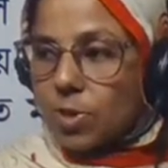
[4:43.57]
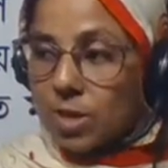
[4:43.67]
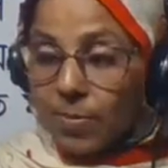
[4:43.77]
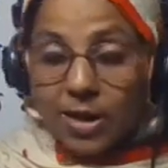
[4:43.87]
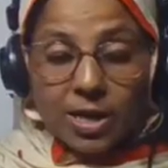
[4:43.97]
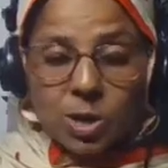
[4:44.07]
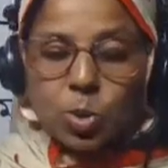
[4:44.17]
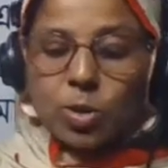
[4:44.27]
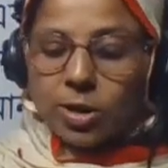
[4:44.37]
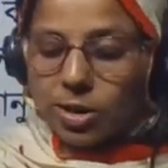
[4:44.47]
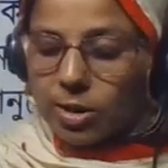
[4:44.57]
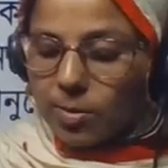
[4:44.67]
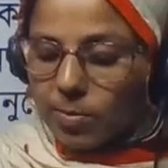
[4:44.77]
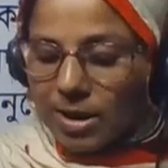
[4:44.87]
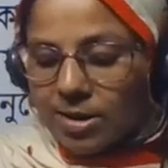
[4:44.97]
সেবার কাজ করেন
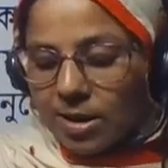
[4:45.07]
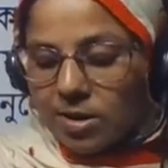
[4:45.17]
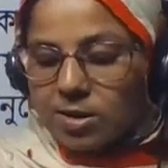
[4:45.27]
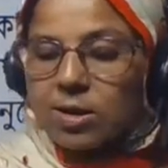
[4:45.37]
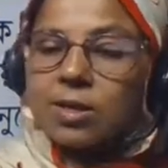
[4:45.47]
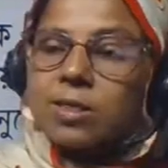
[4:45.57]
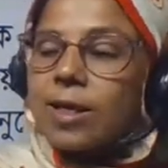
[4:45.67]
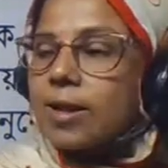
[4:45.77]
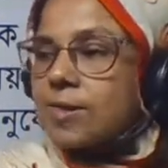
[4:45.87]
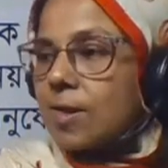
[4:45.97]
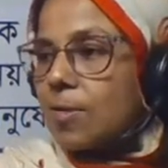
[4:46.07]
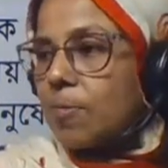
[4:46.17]
মাদার তেরেসা